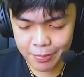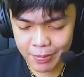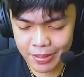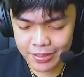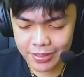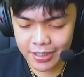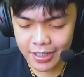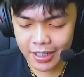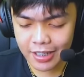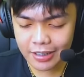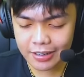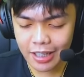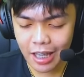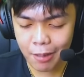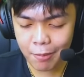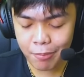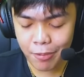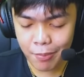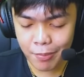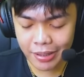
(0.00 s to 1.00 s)
physical
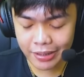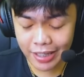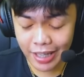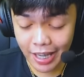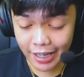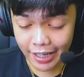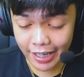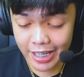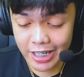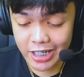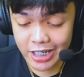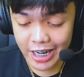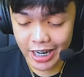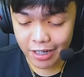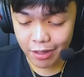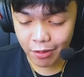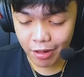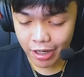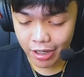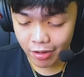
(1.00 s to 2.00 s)
attack from attacking its
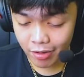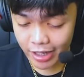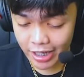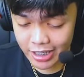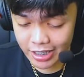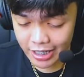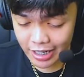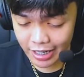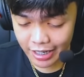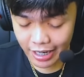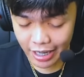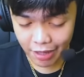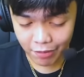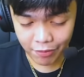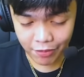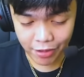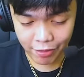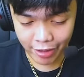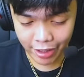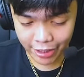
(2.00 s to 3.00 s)
enemies and
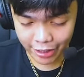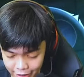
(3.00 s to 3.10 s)
everyone.